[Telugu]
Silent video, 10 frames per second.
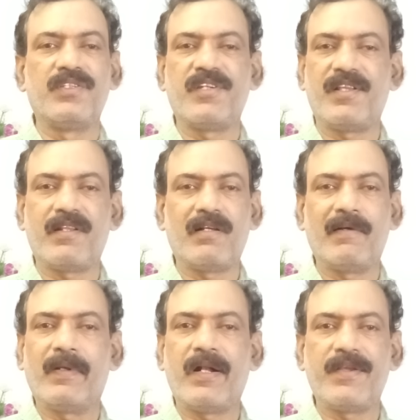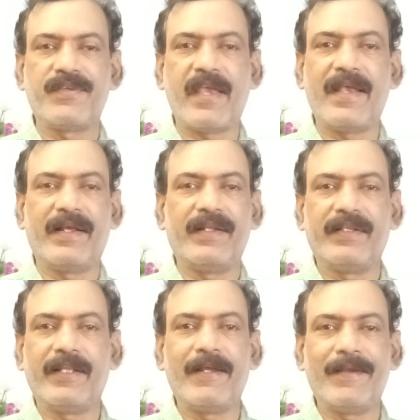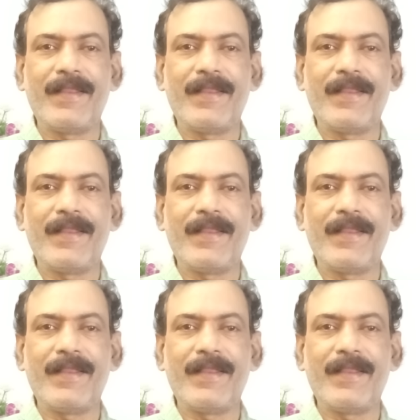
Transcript: చంద్రబాబు నాయుడు చేయగలిగింది ఏం